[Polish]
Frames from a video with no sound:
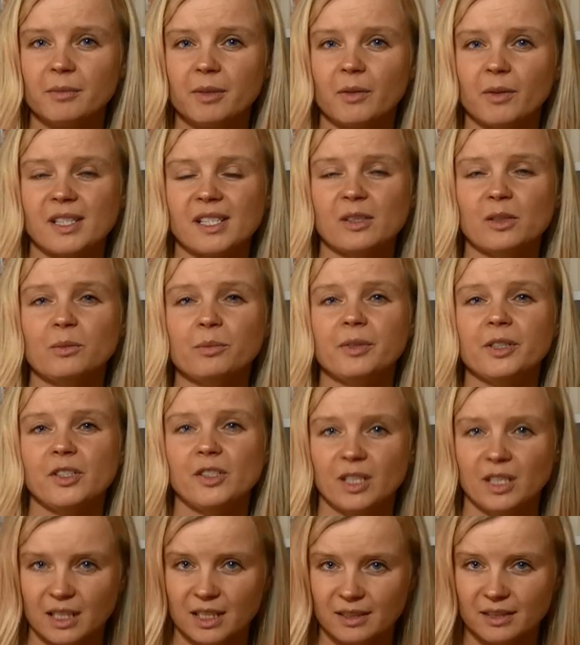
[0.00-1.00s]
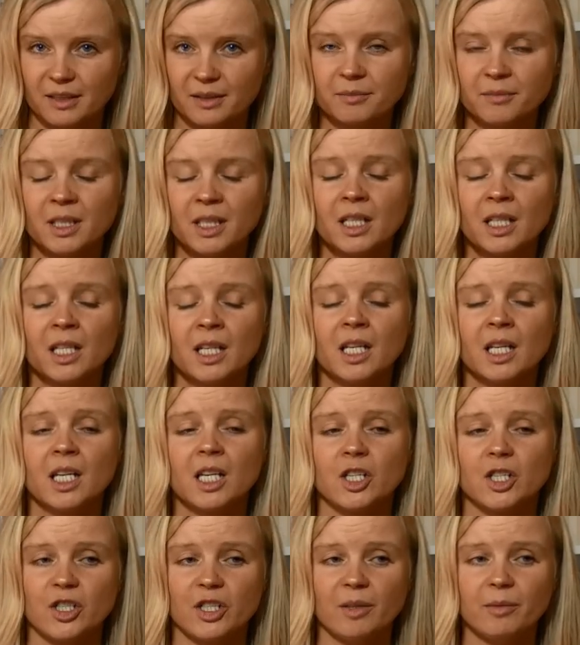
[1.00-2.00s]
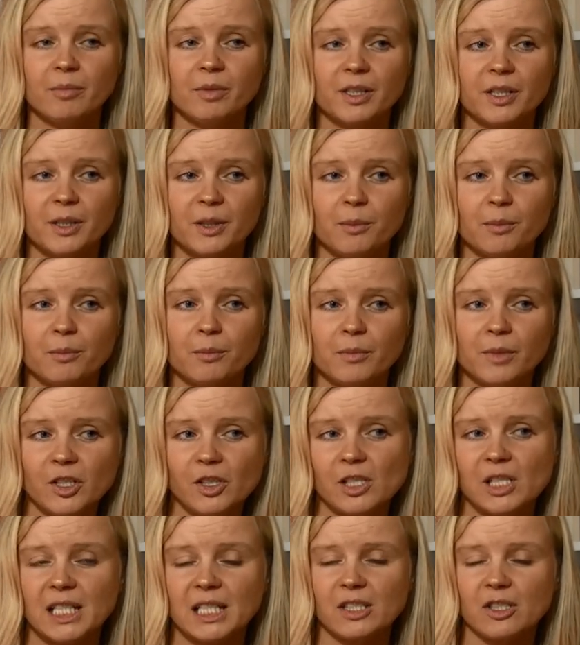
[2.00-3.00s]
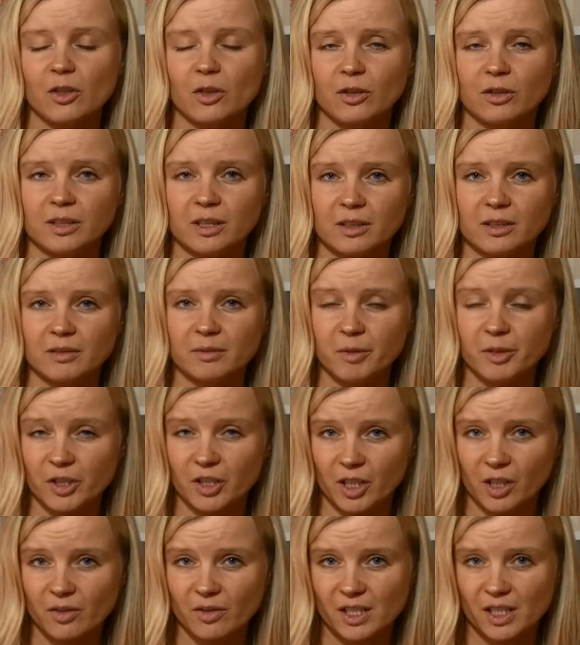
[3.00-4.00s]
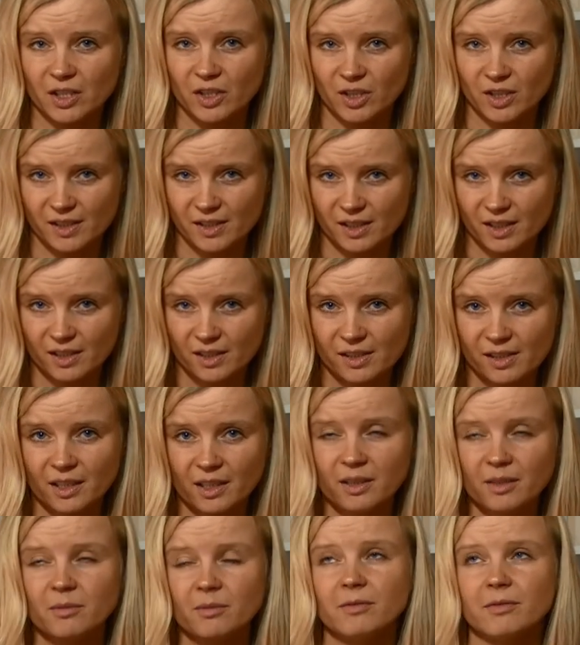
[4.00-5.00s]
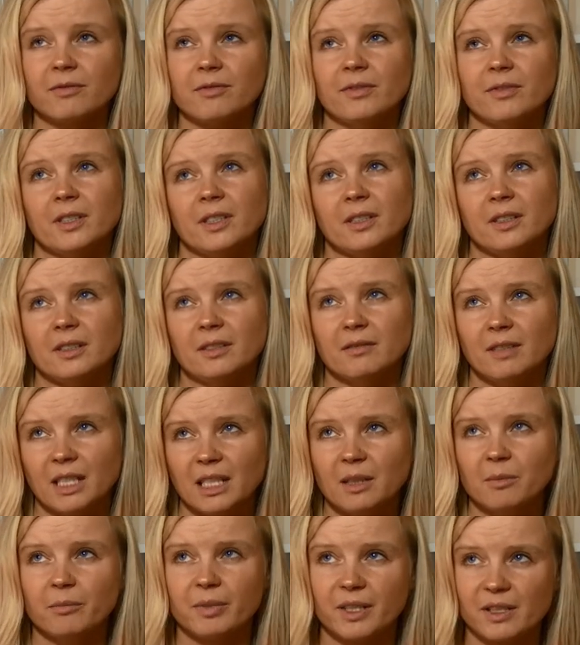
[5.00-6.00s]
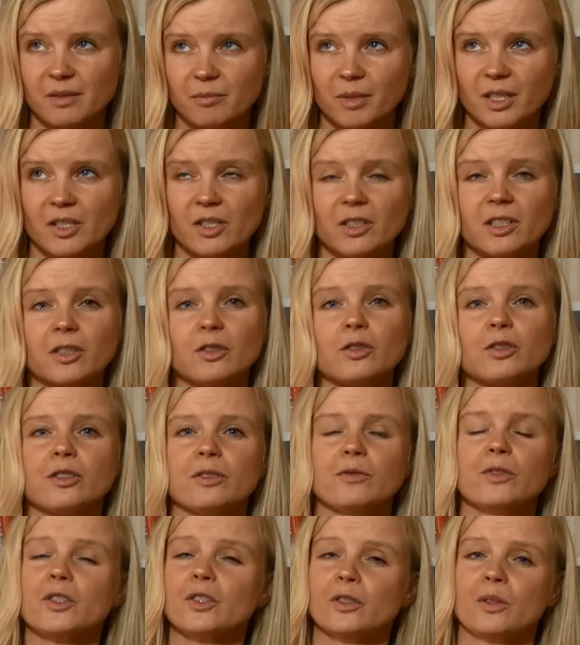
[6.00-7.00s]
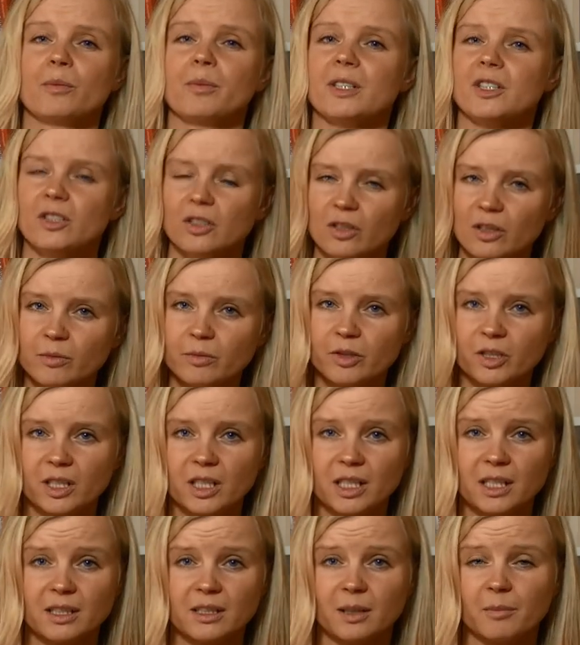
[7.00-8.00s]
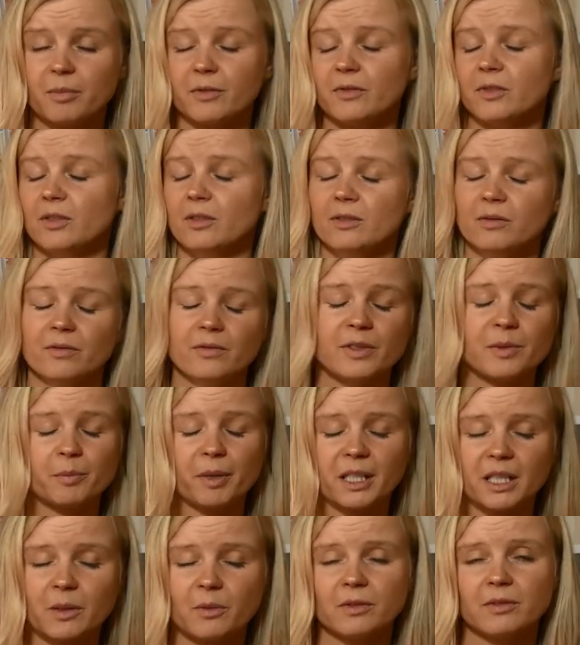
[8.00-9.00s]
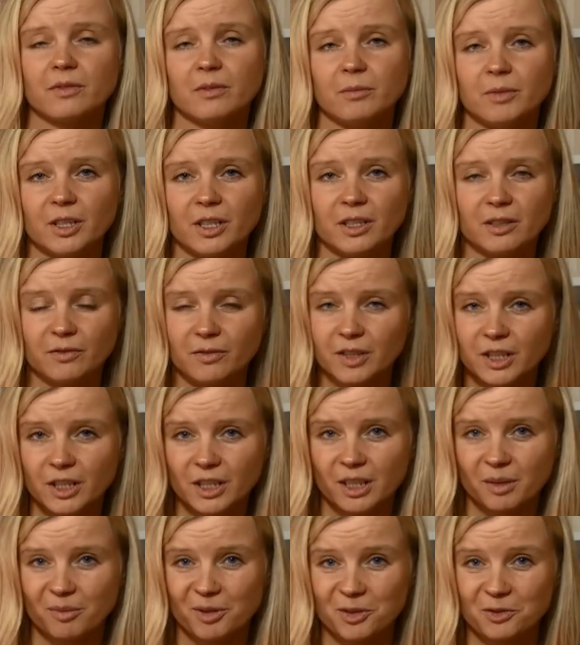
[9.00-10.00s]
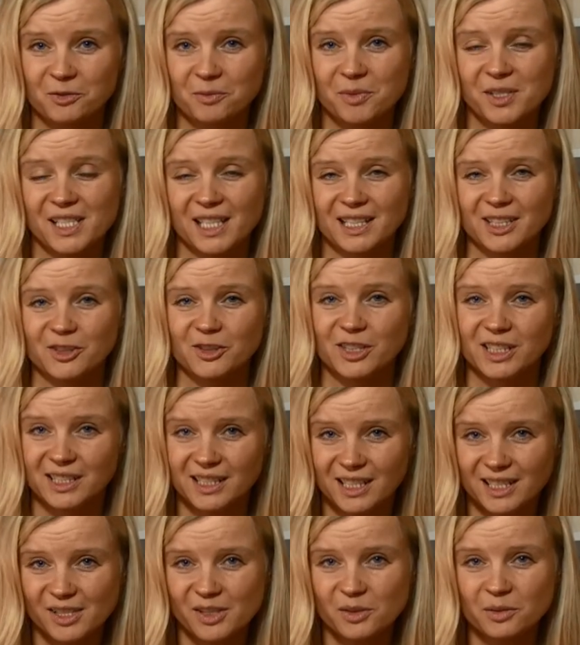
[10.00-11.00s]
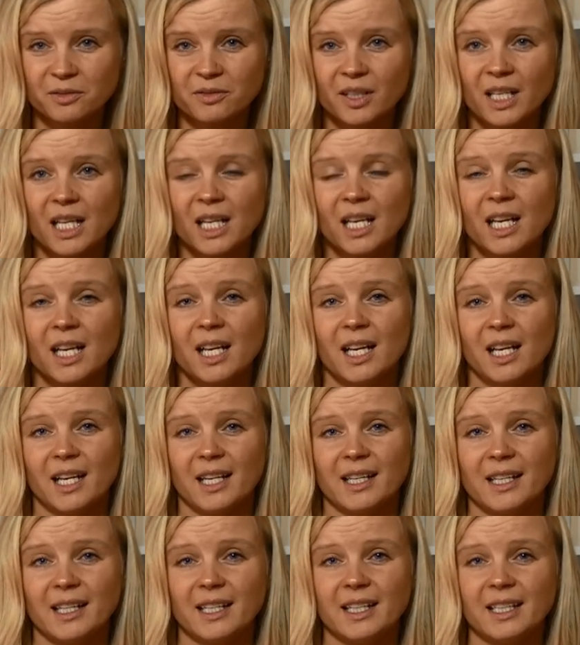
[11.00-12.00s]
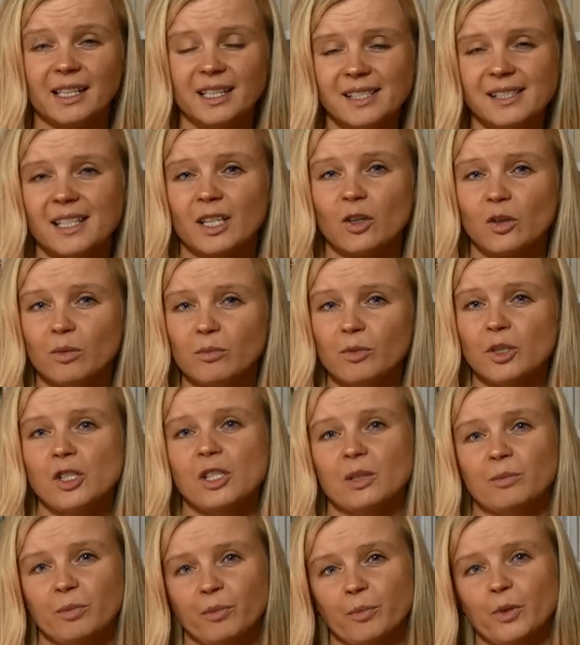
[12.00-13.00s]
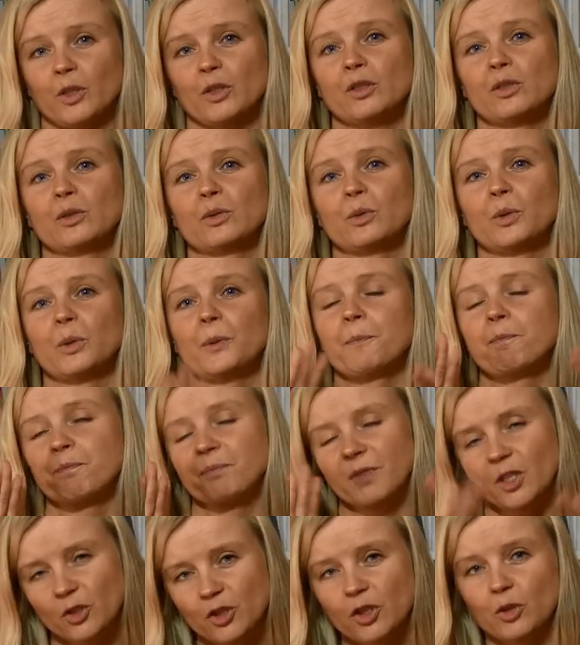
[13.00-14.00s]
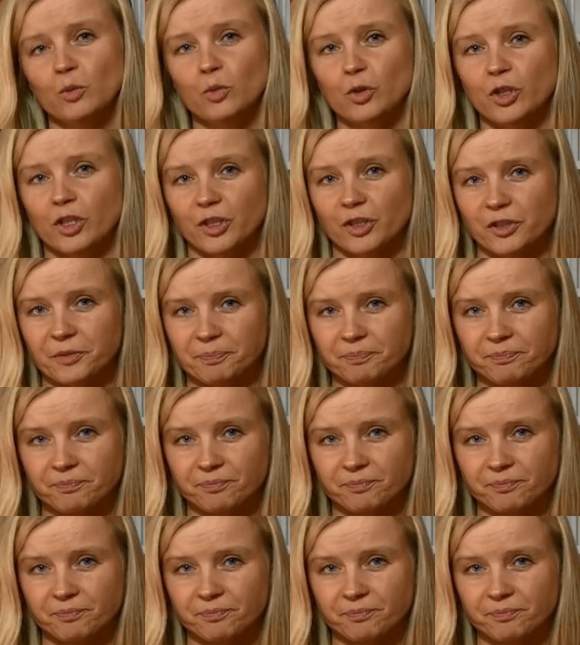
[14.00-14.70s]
miała skupić się na tym, żeby myśleć o nas zbliżającej się sesji w takim pryzmacie tego, że wszystko będzie dobrze, na pewno wspaniałe wyniki, wyniki będą wpisane do indeksów e, i z taką myślą po prostu no, się uczyć,